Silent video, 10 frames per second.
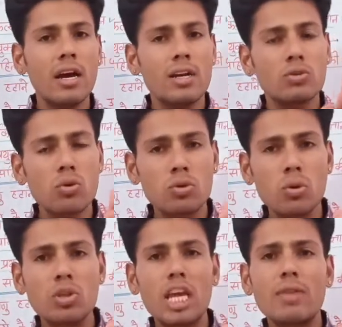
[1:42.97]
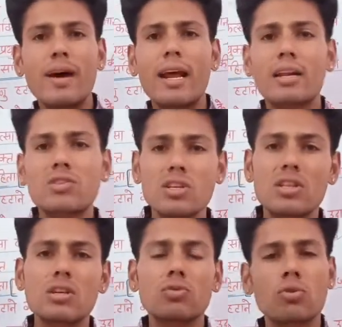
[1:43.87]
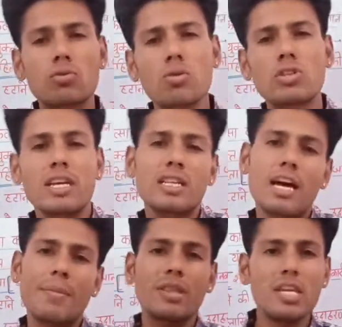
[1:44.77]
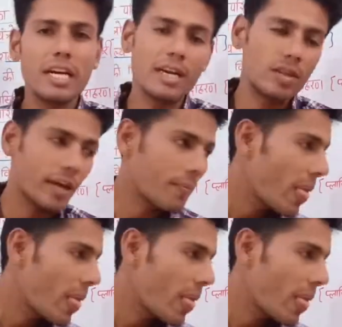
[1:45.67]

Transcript: सुश्रुत के द्वारा रचित सुश्रुत संहिता में दी गई थी